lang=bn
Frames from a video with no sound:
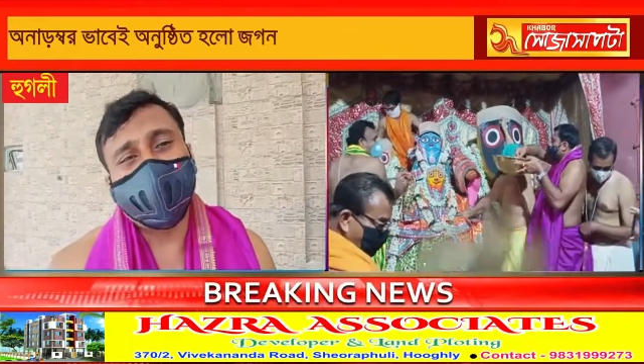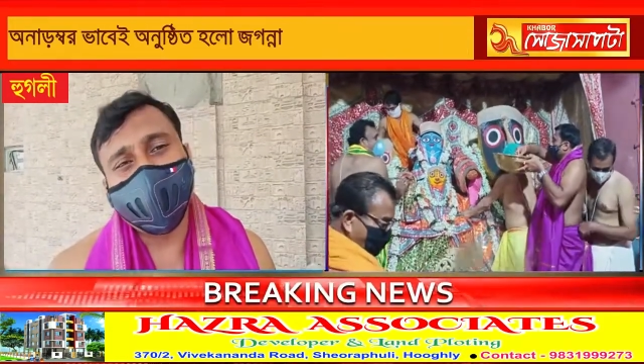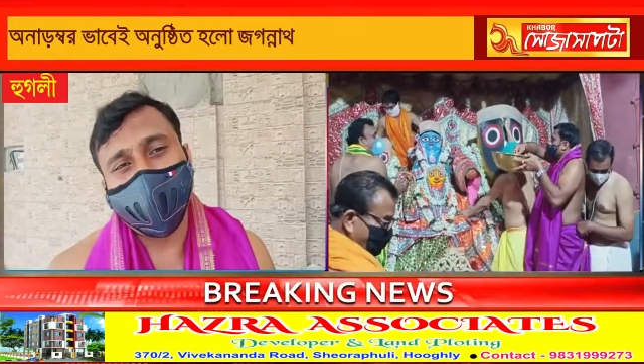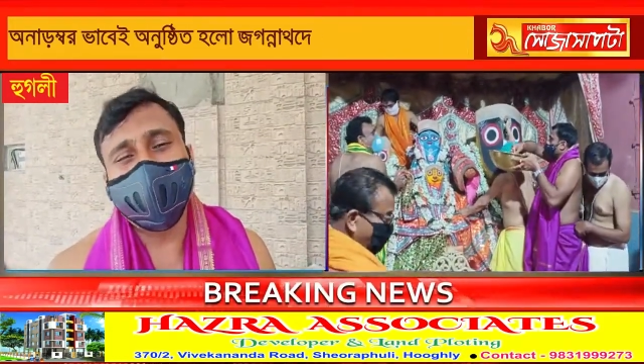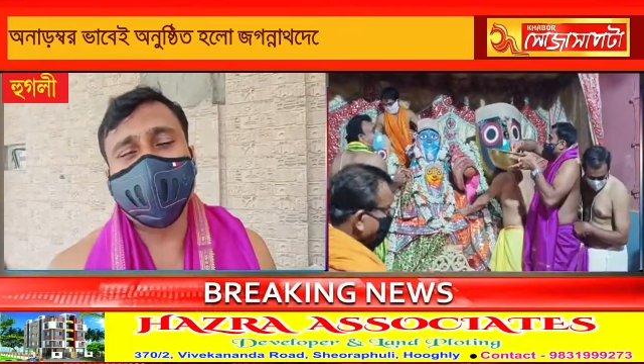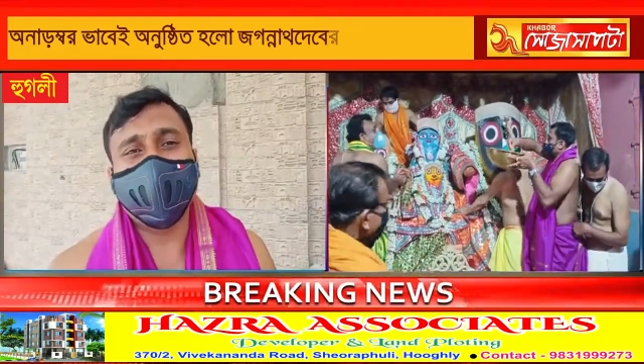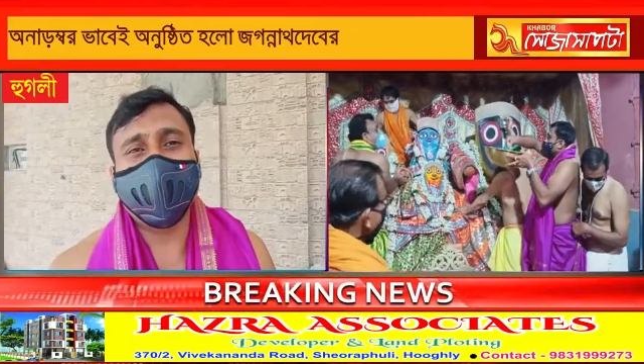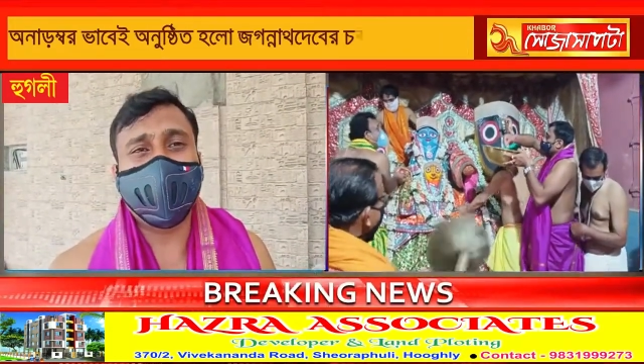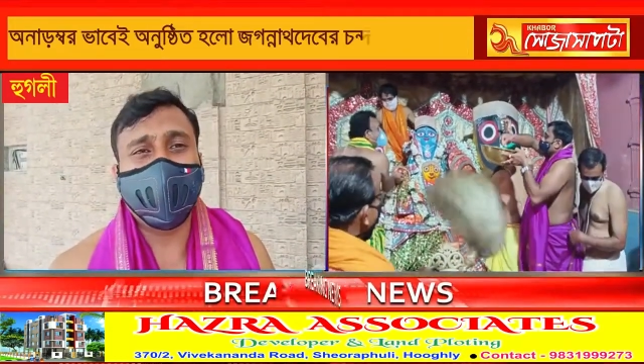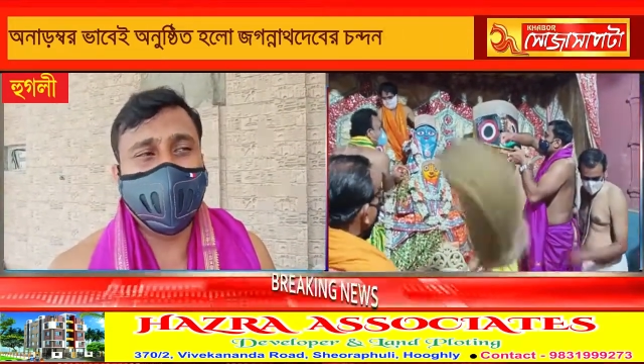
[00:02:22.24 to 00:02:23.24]
সবই
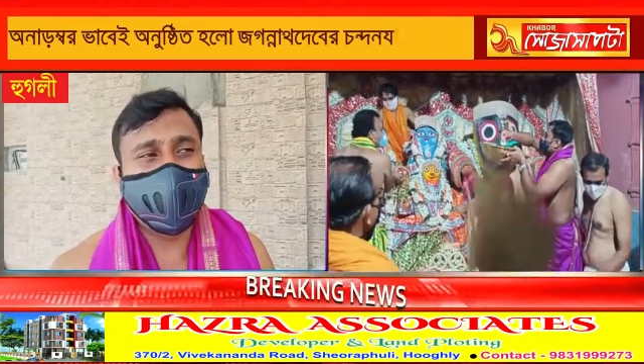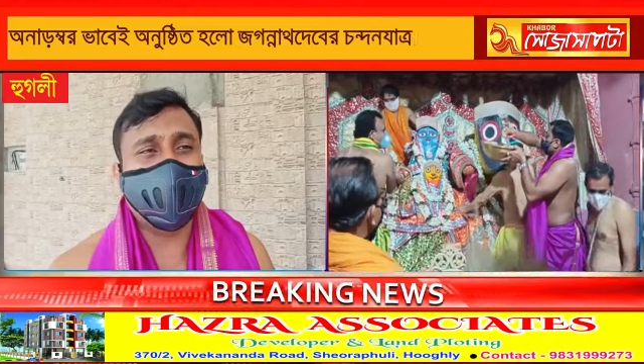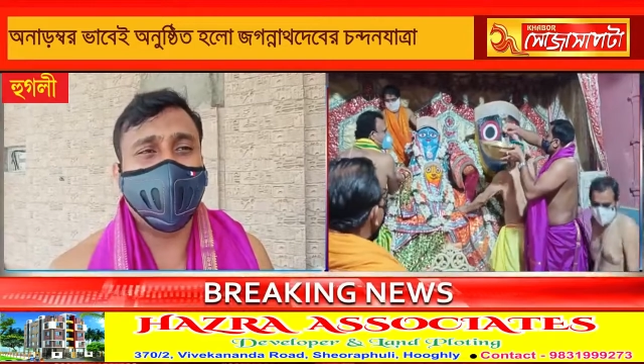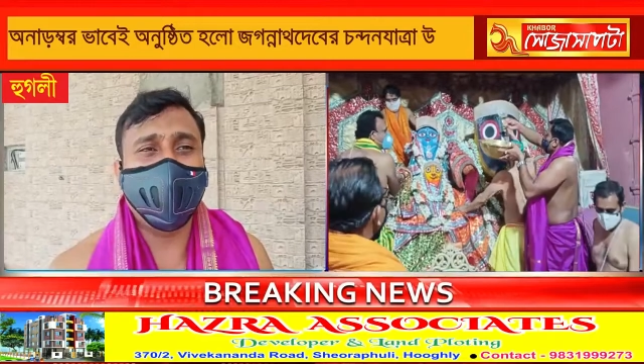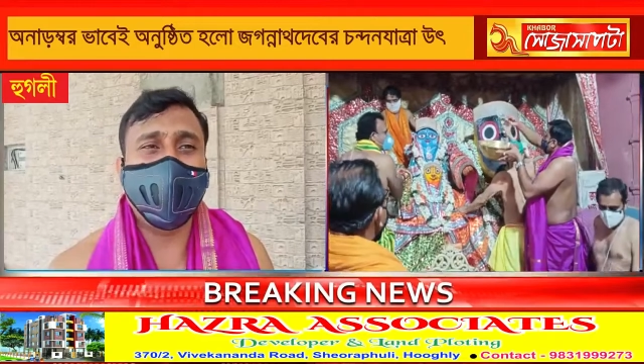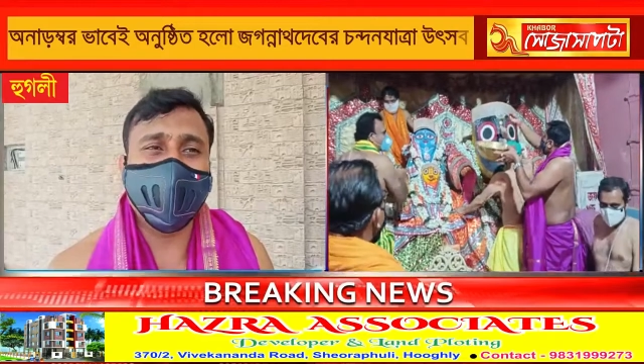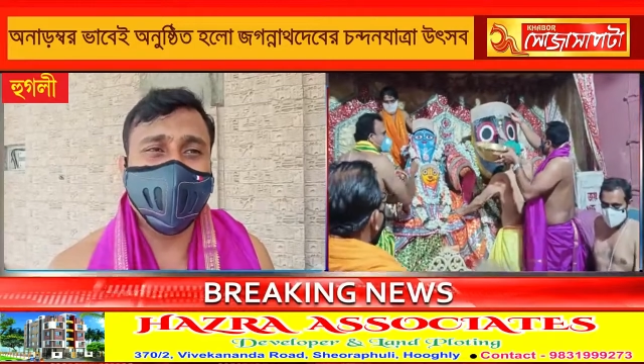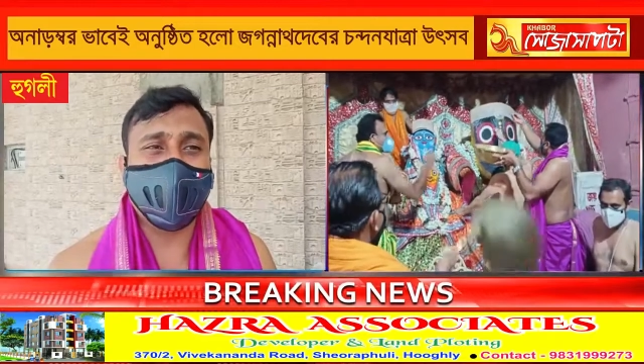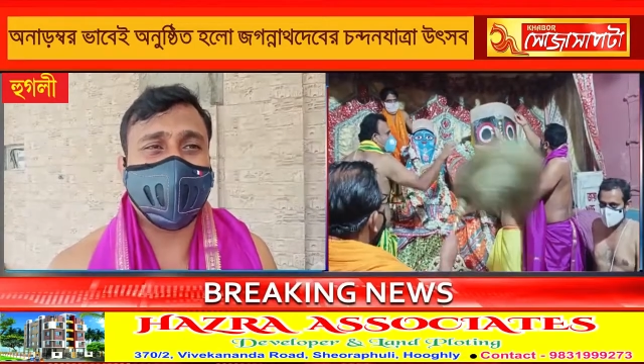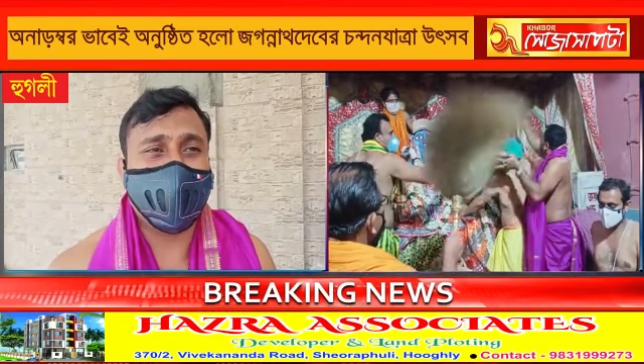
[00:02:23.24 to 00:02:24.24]
জগন্নাথের ইচ্ছায় হবে
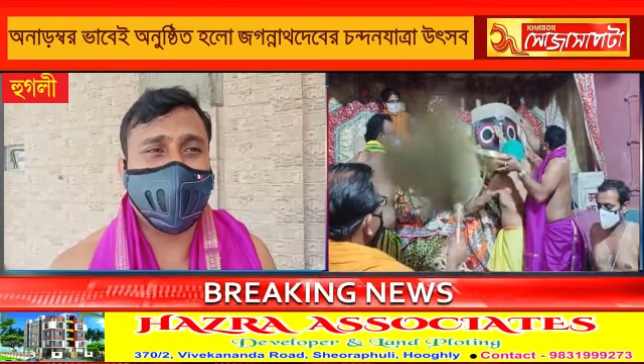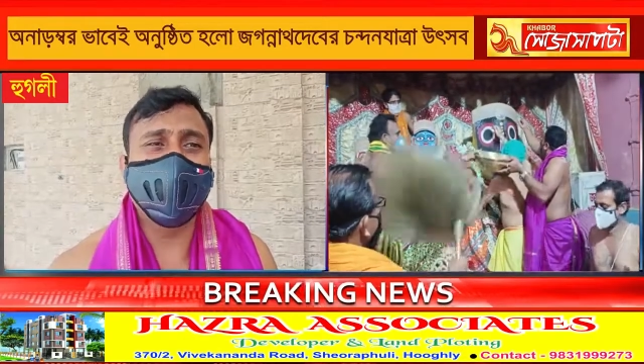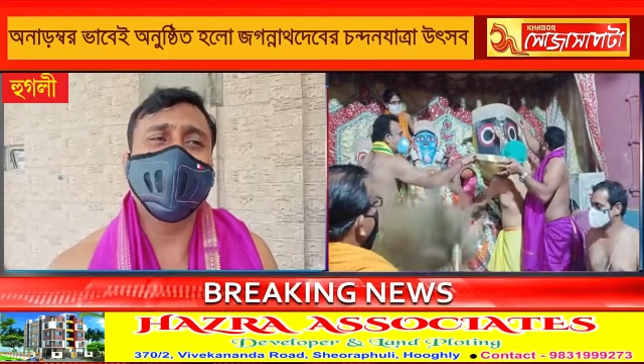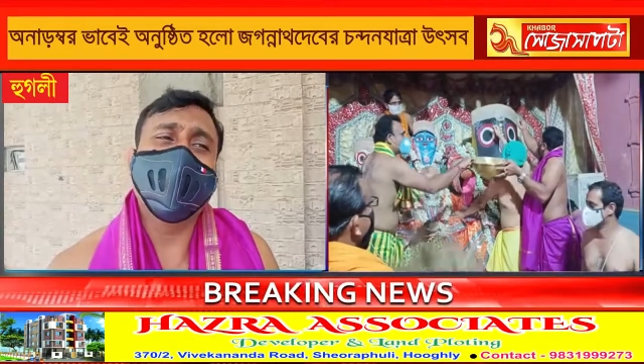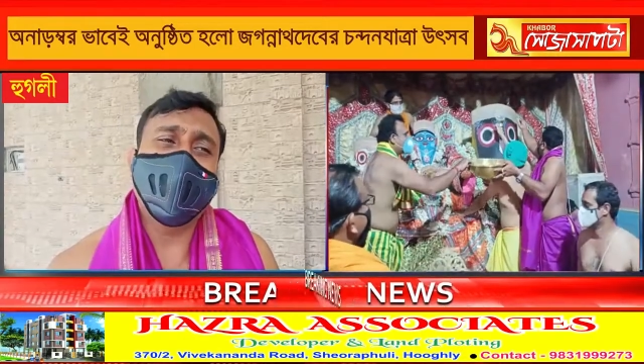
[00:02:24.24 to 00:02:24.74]
এটুকু আশা রাখি